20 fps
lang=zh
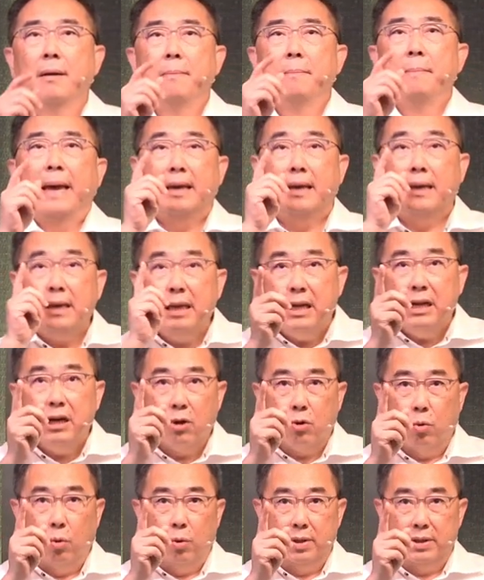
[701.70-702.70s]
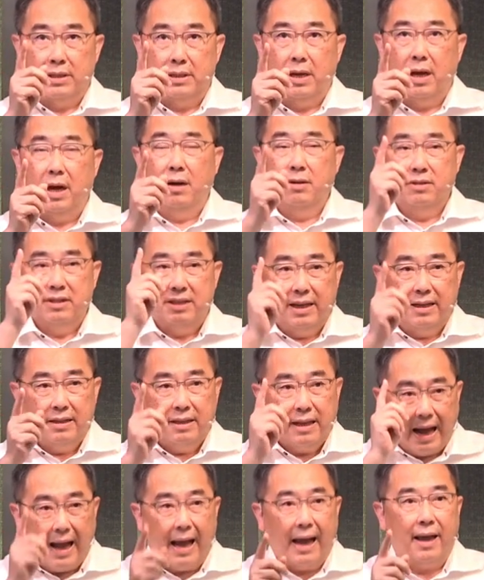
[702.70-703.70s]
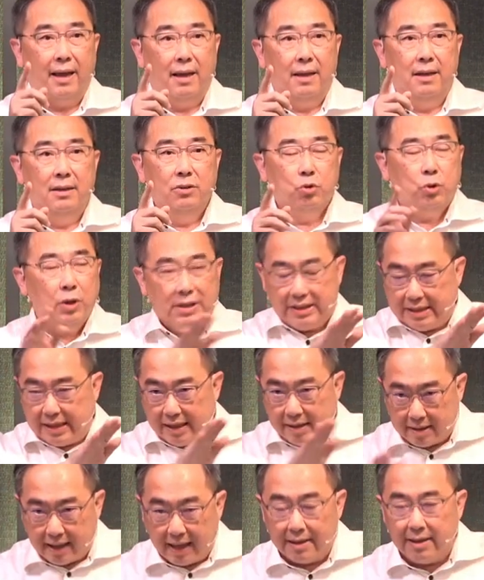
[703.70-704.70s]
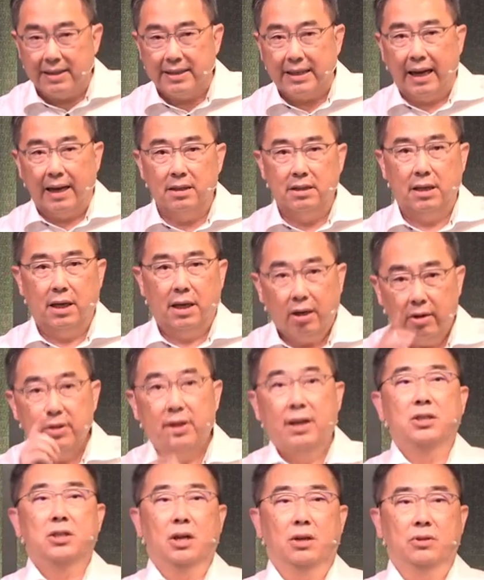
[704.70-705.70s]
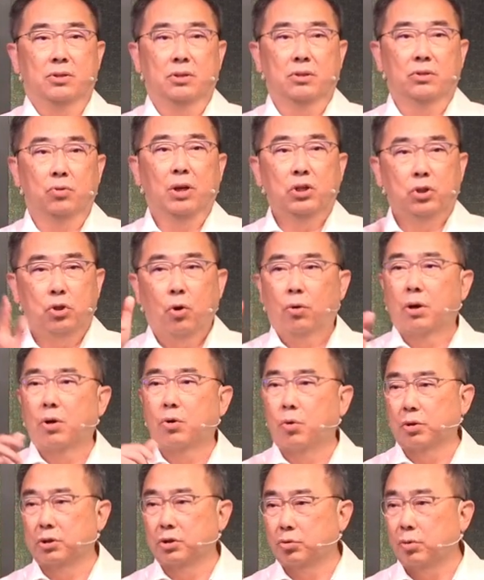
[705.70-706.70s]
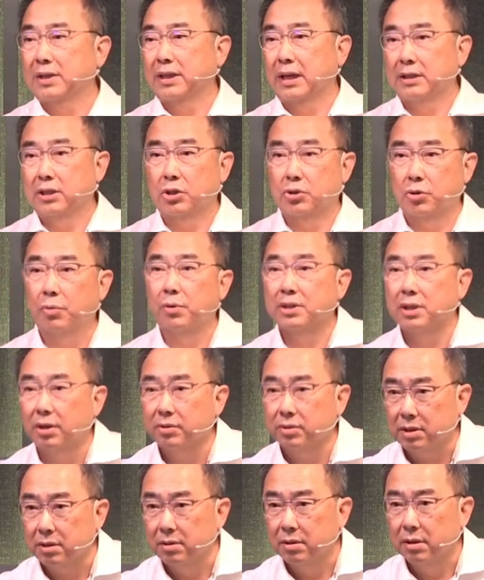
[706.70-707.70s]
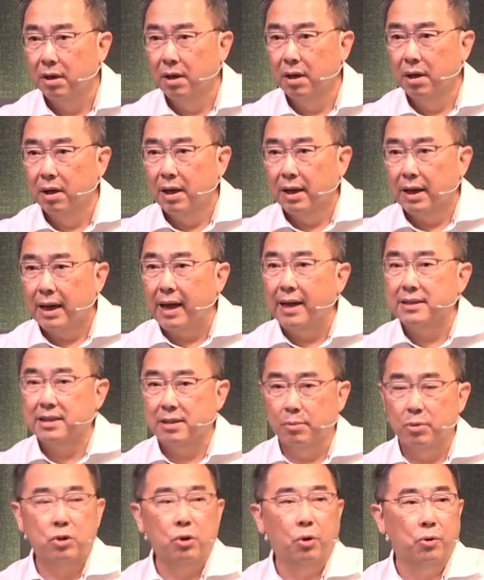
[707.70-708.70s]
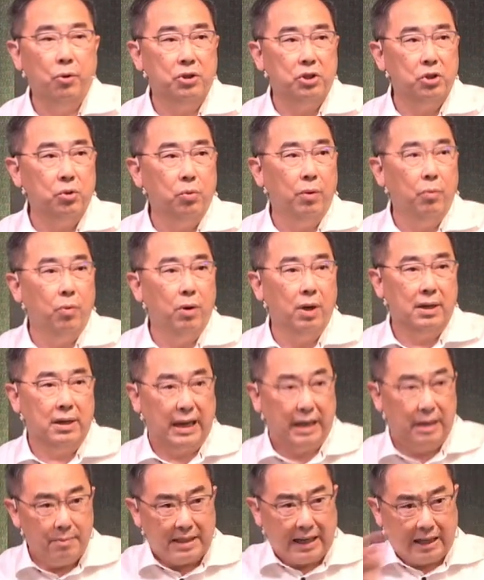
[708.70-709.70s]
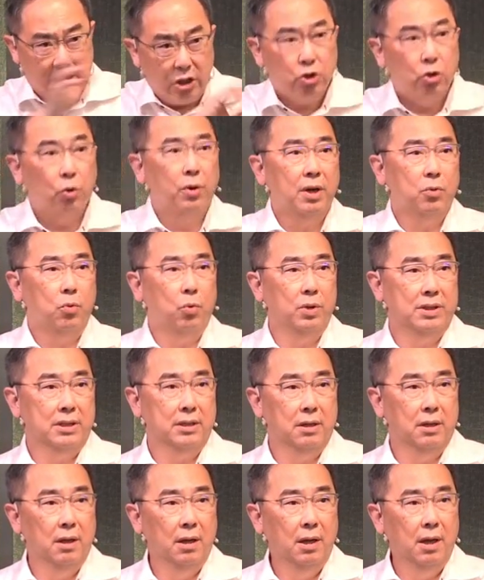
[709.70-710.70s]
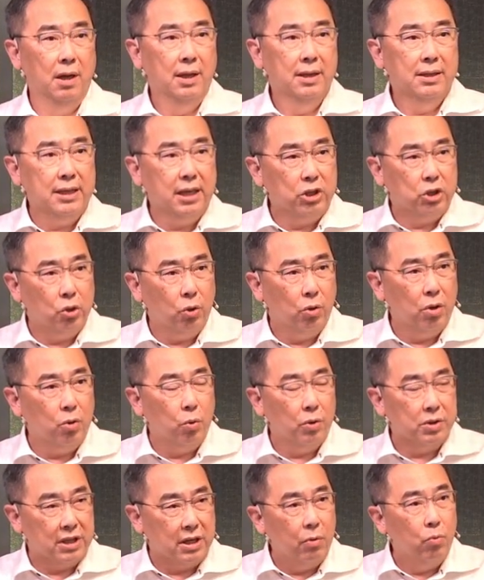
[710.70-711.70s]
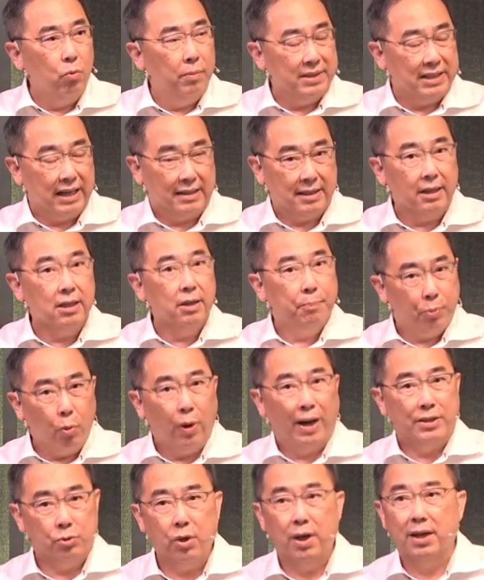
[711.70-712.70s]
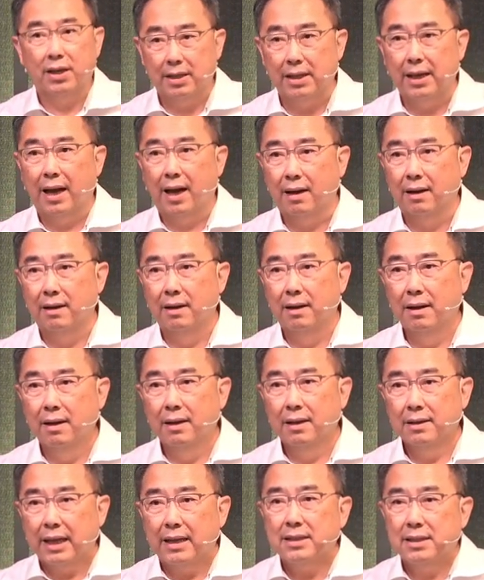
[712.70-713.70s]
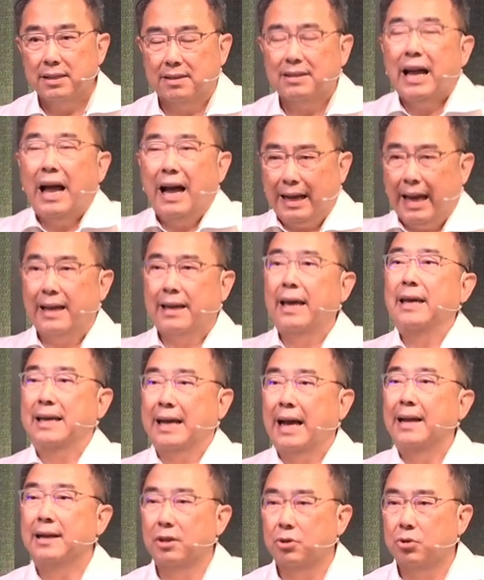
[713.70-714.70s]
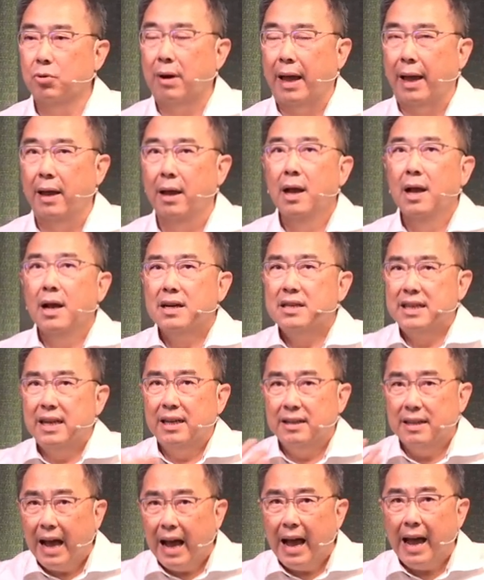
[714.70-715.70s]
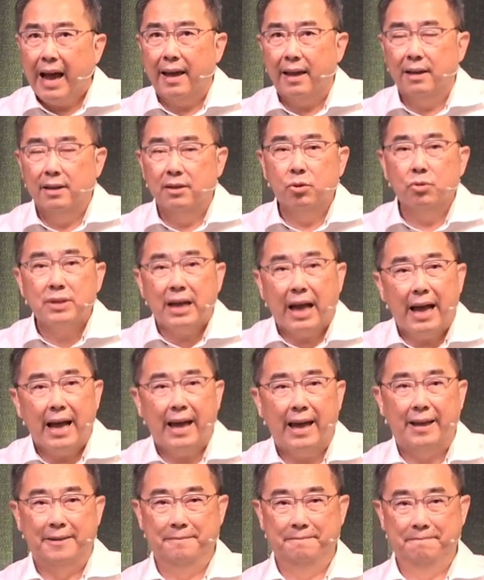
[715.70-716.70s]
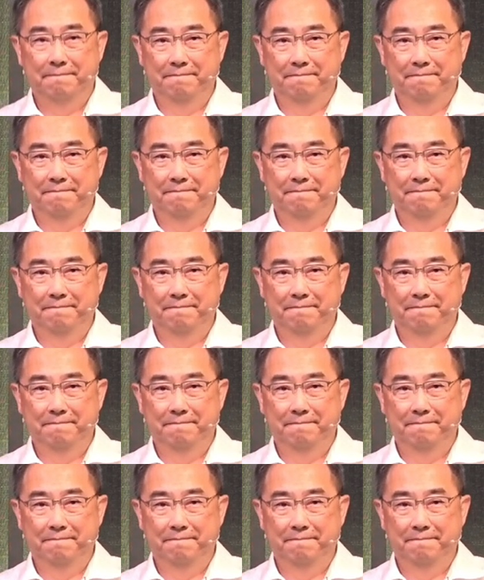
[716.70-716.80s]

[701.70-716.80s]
每一个果子哈，仁爱最简单的讲解要一个小时，所以九个果子就要讲解九个小时。看看什么时候有机会，我跟你们讲这九个果子。这个九个果子跟我们想象的不完全一样，但是大概可以看得出来，仁爱就是爱，